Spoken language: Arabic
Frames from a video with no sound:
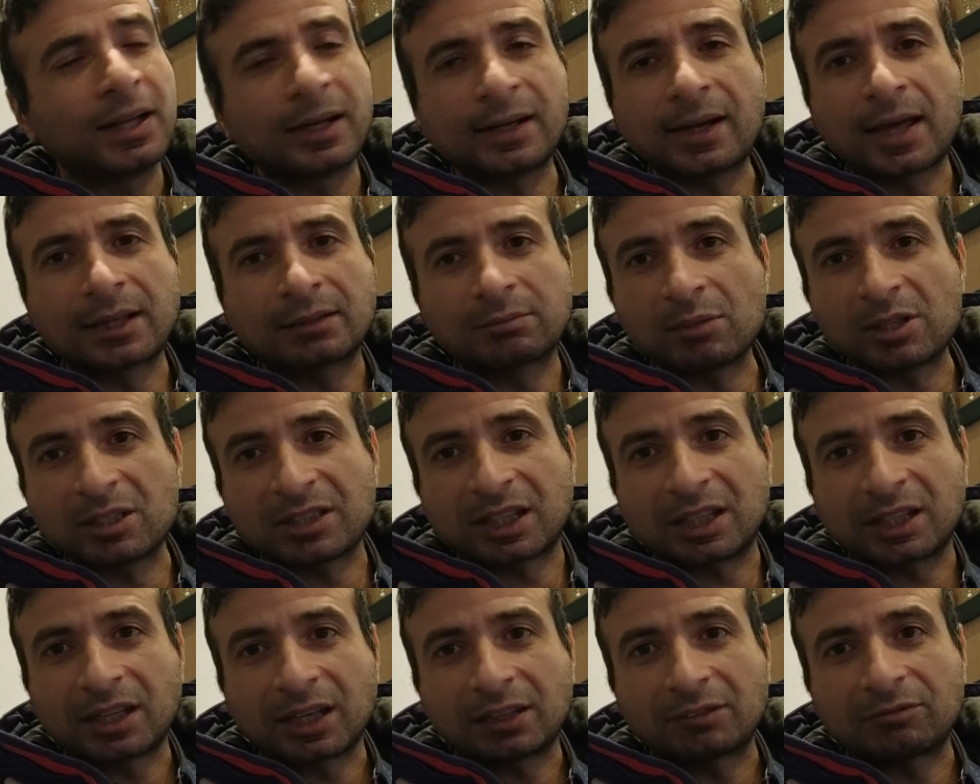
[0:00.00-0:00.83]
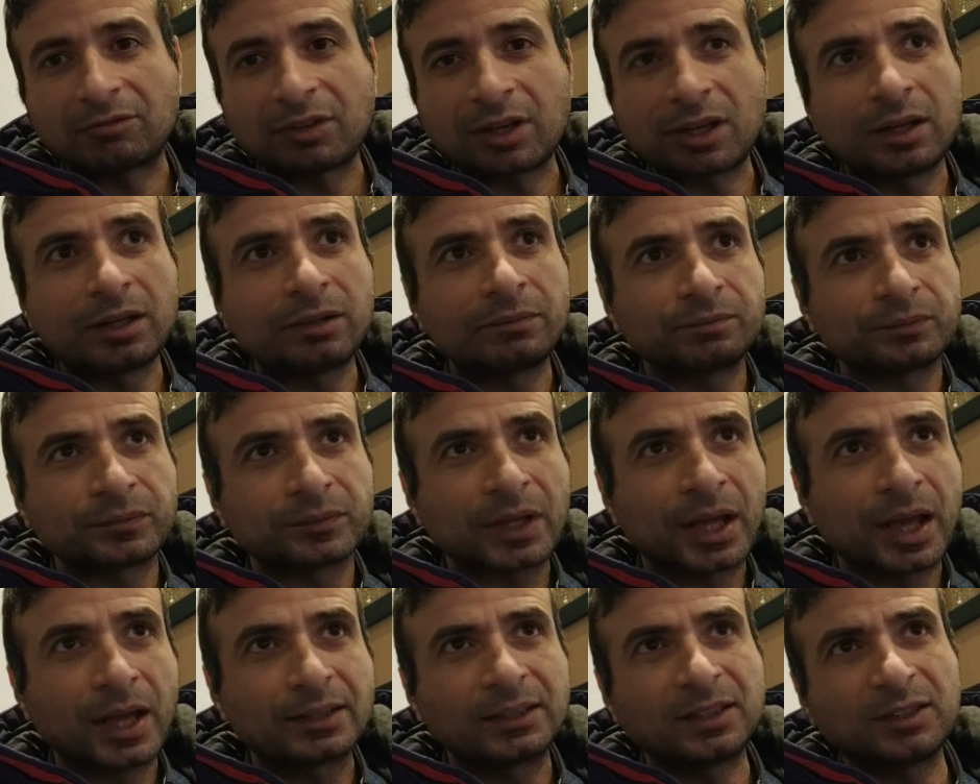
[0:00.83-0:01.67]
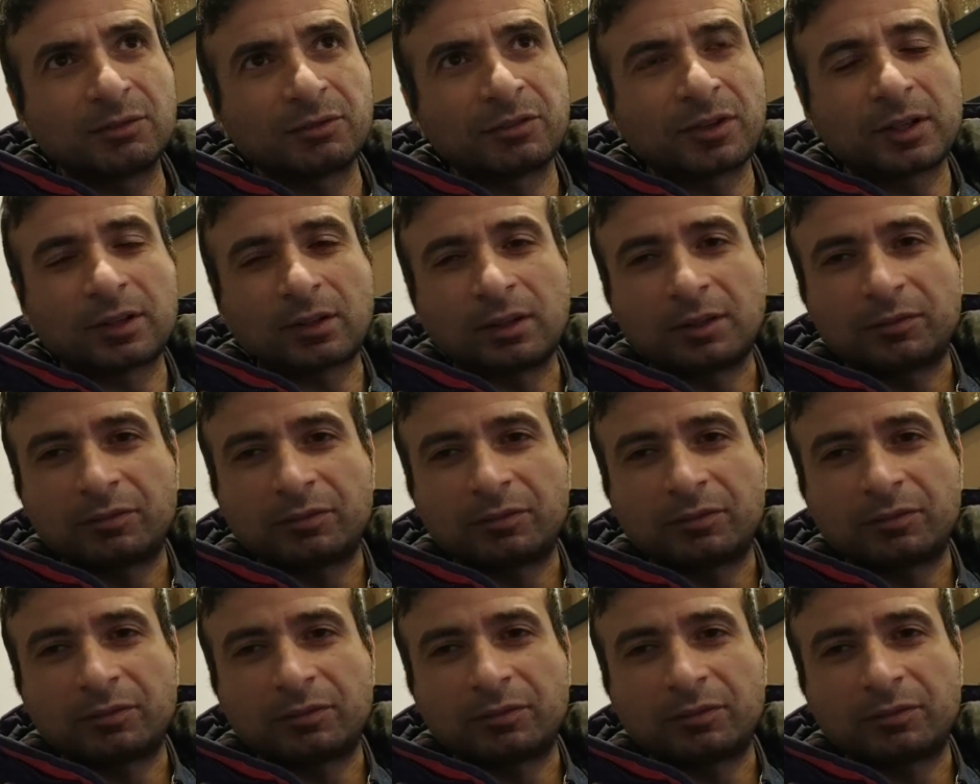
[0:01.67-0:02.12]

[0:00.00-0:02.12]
لان هيتمسح يعني فهديه